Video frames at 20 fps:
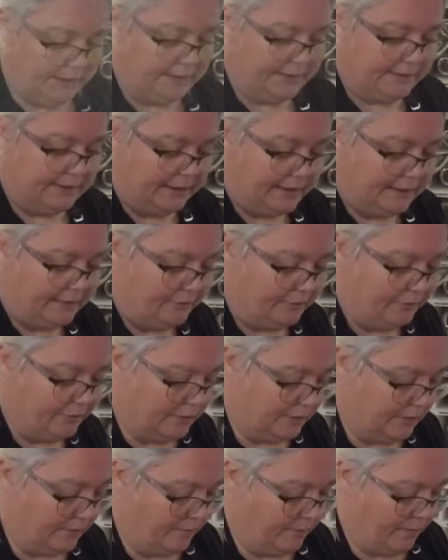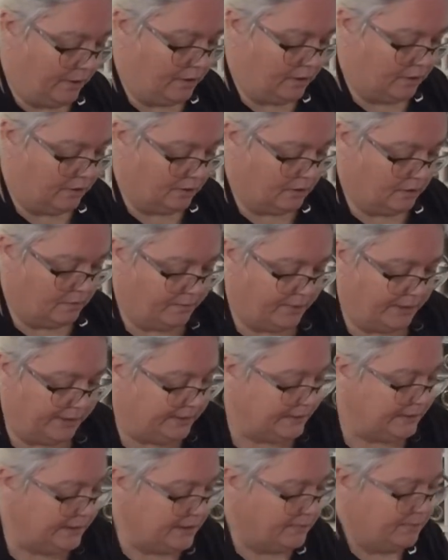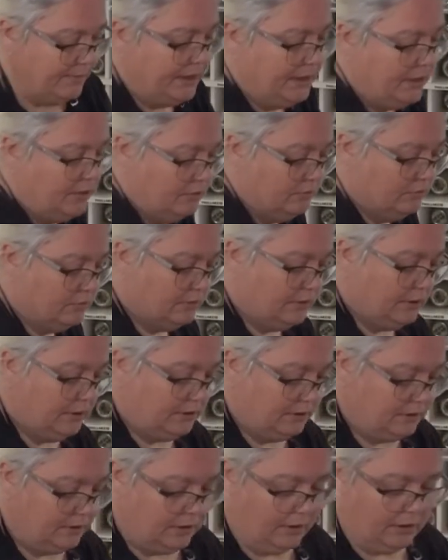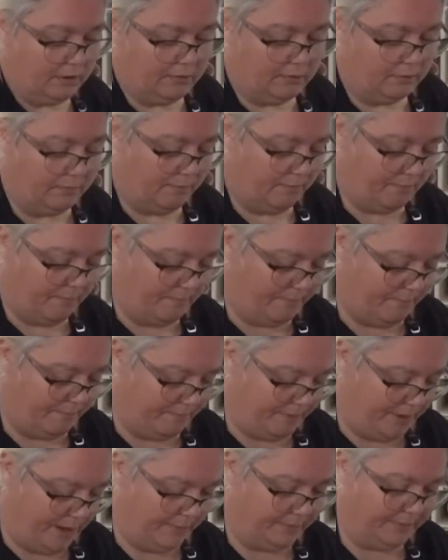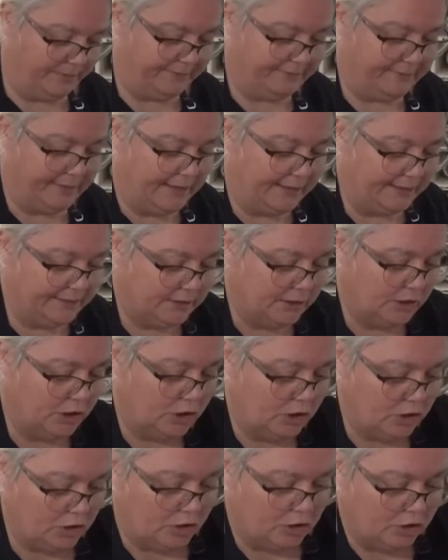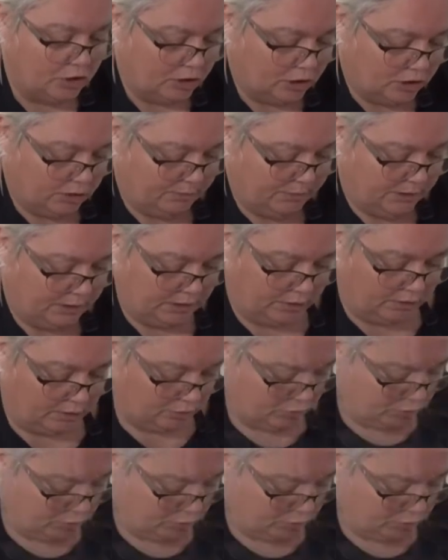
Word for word: hier den Rest von dem äh, Paniermehl und der Parmesan gebe ich hier auch